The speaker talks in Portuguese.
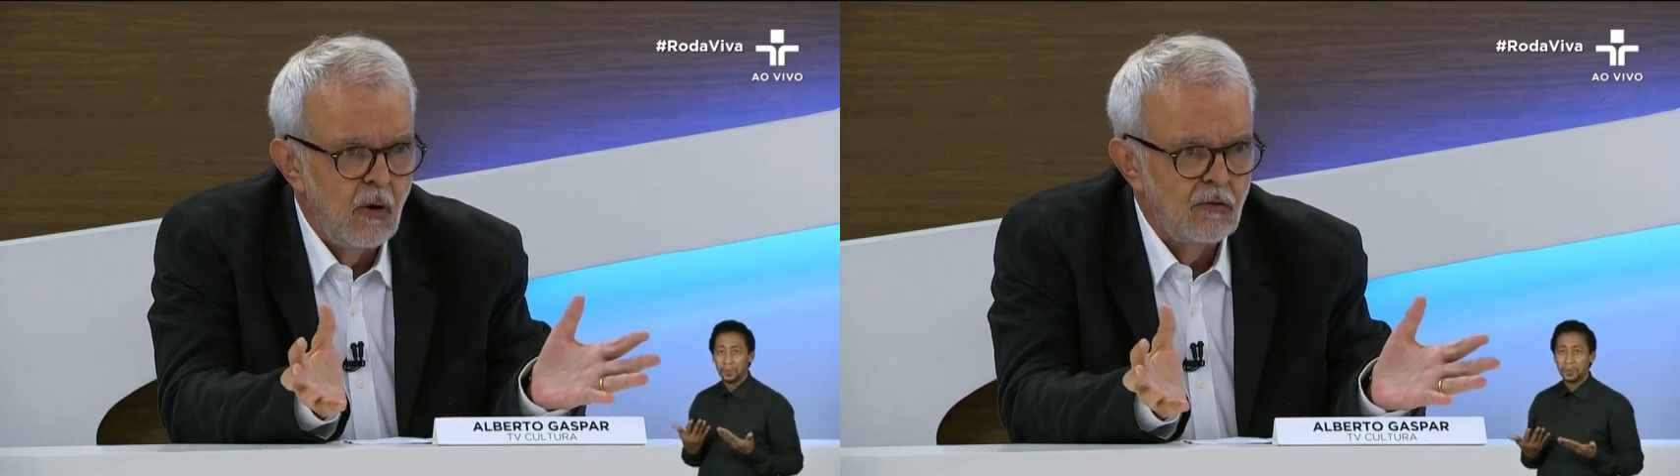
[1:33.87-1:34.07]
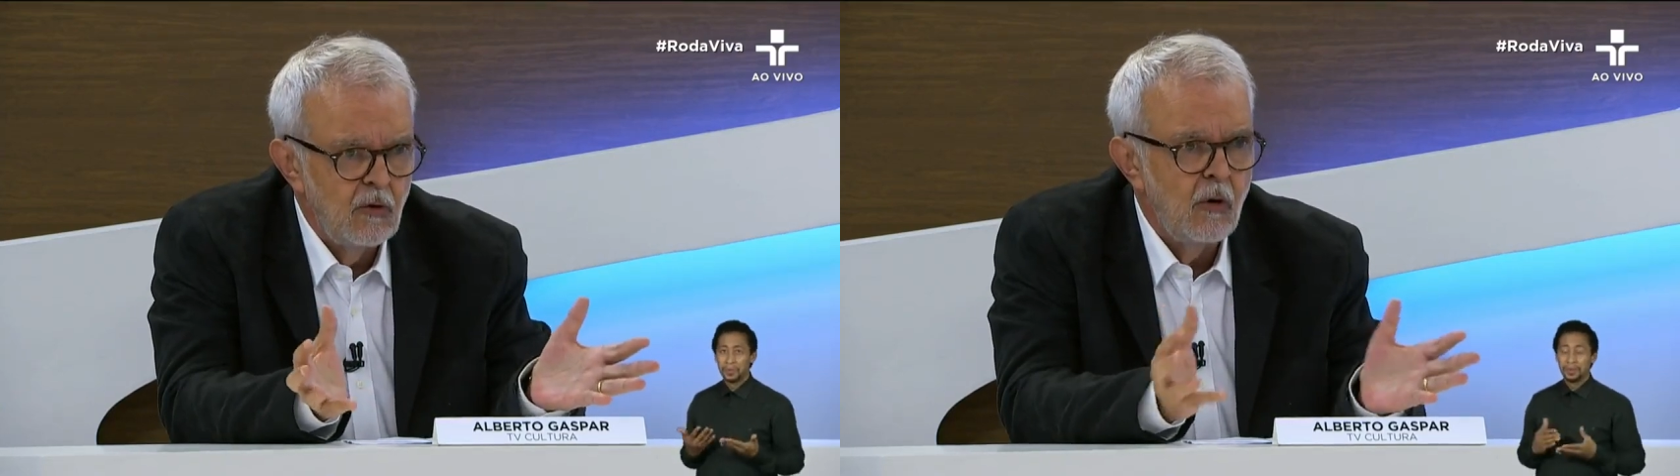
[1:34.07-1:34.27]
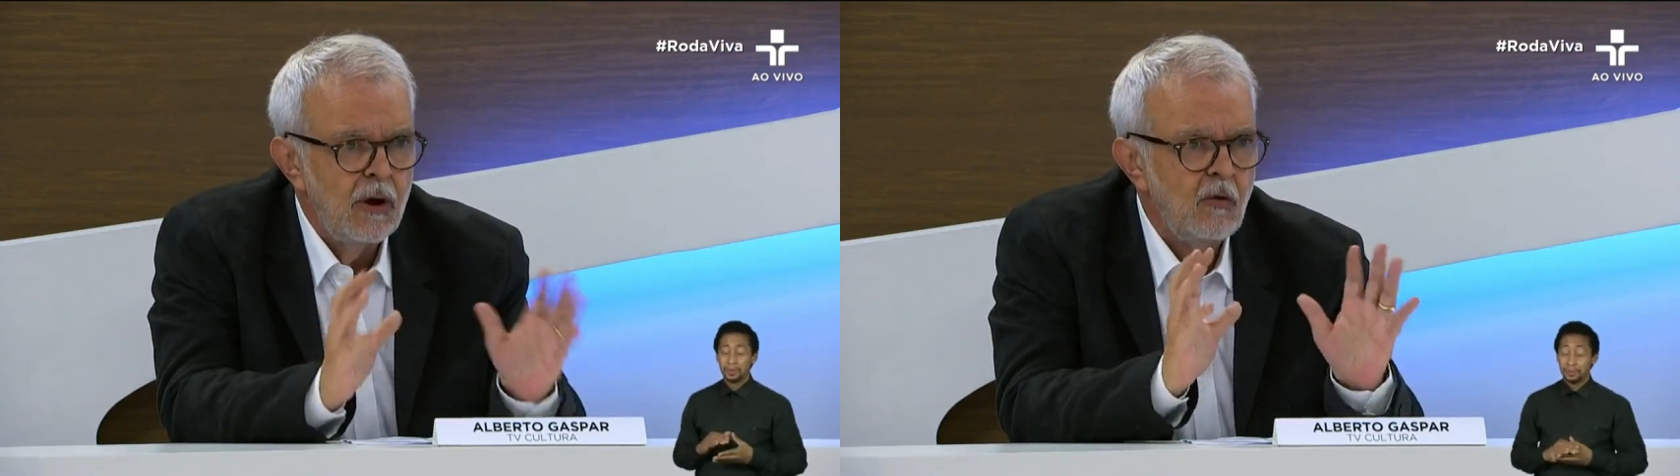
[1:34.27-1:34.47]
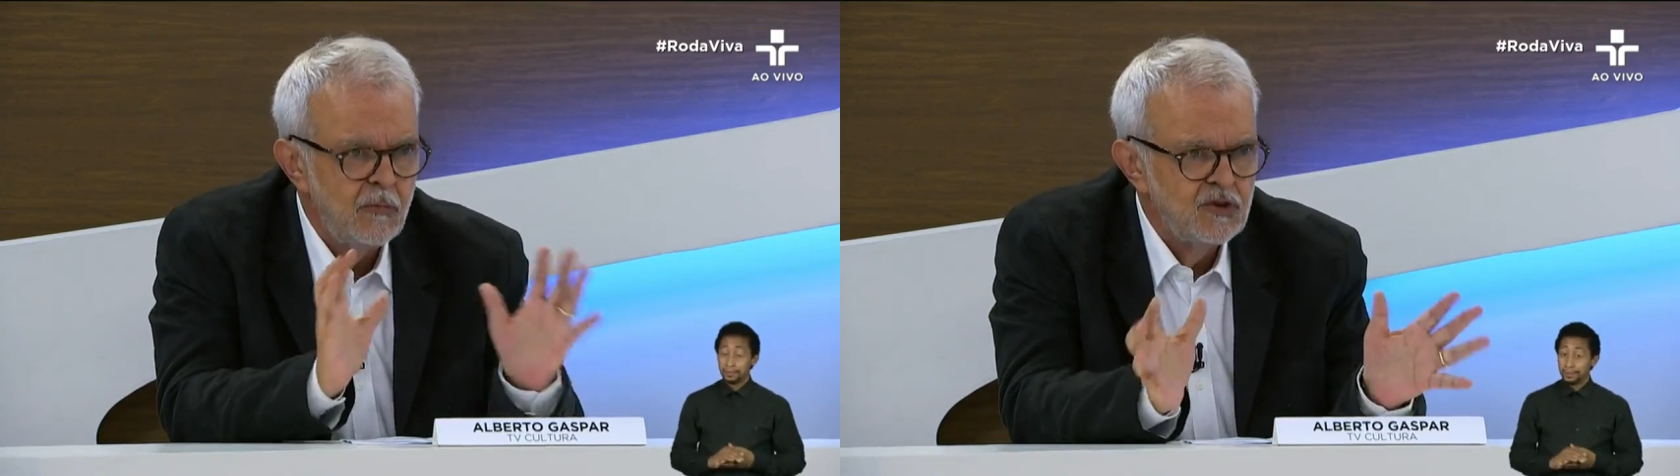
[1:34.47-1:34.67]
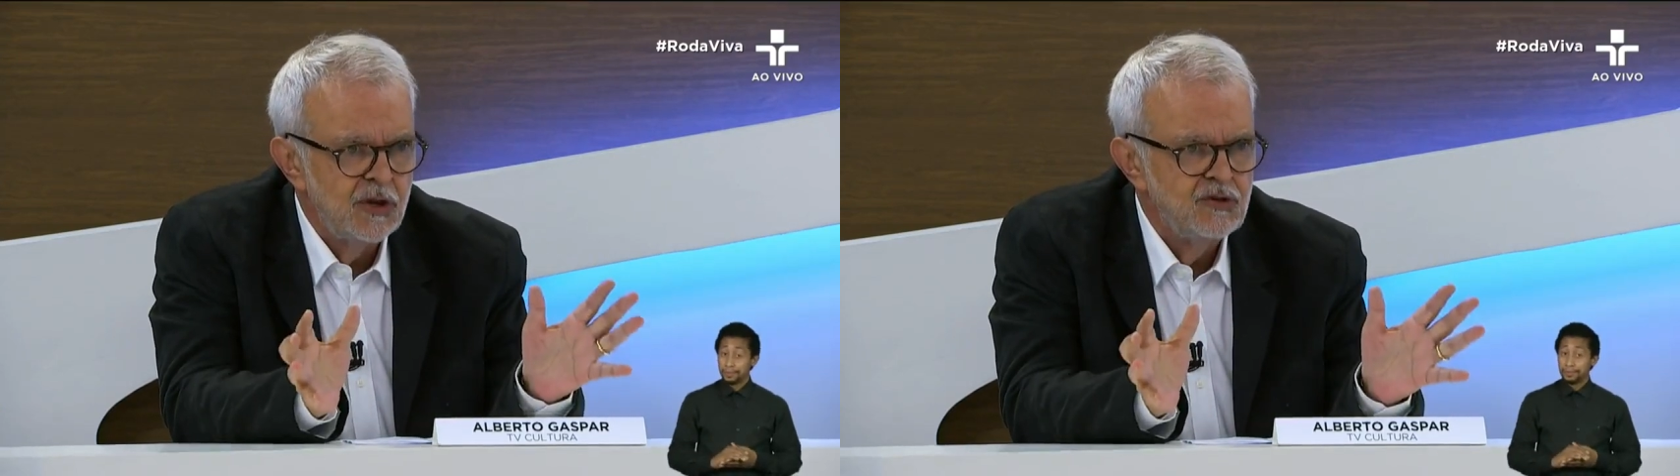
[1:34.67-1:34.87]
qual, qual é
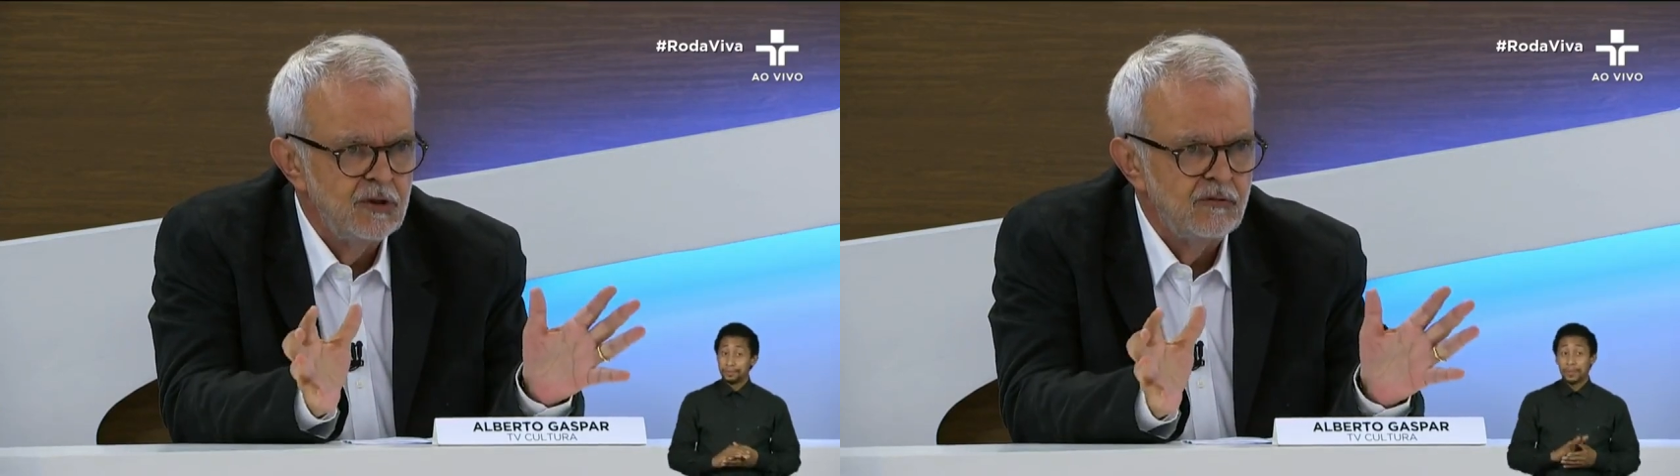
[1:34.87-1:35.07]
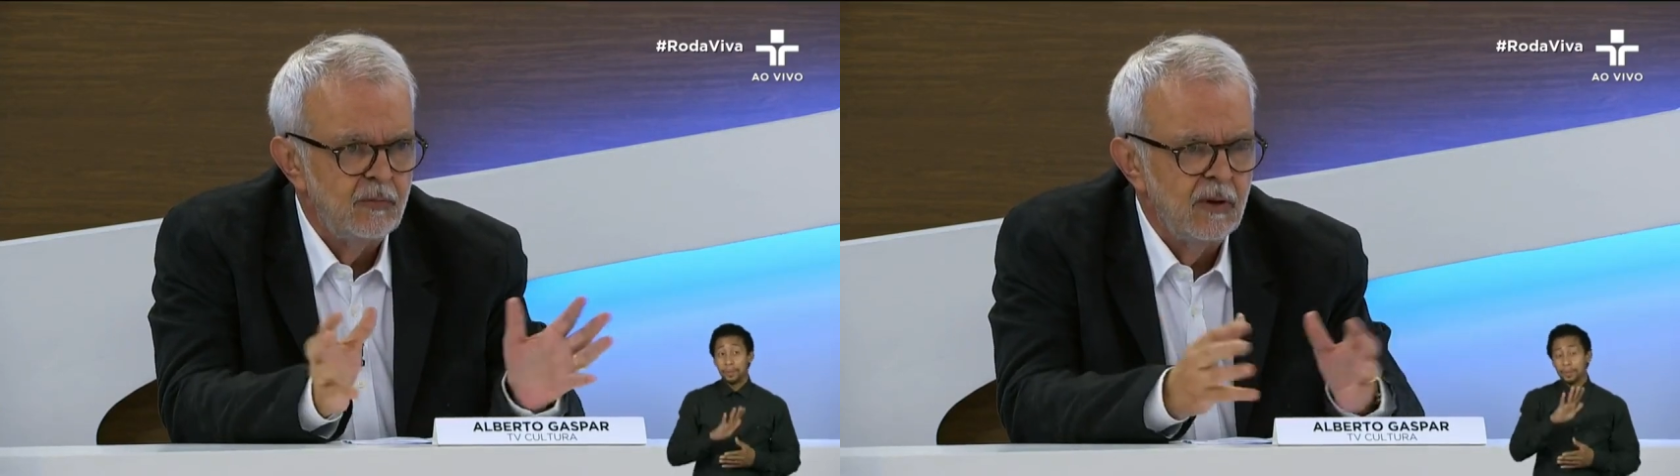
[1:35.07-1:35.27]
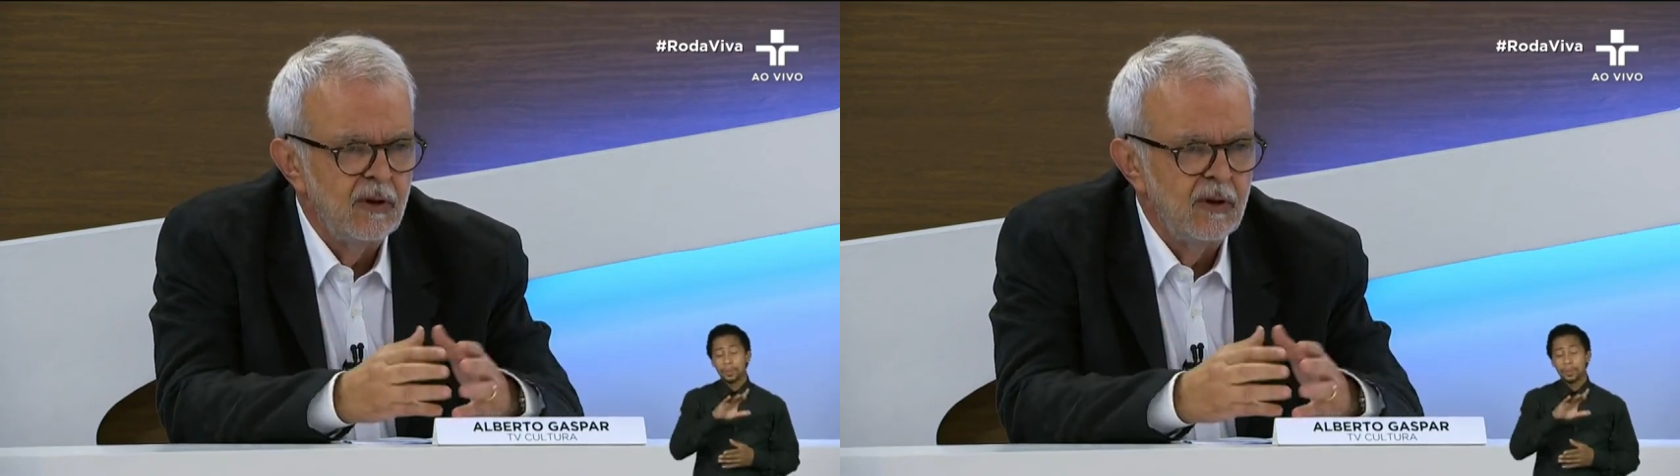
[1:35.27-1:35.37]
o objetivo? Simplesmente